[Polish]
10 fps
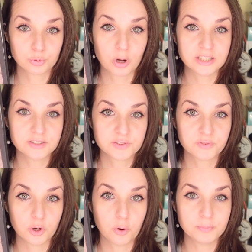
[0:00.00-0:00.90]
słuchaj słuchajcie, w
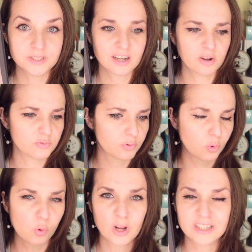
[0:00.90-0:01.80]
swoich opisach on w
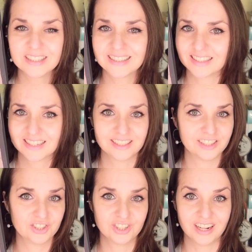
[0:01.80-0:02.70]
ogóle nie cackać
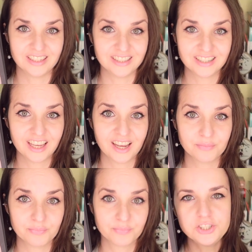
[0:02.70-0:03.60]
z czytelnikiem.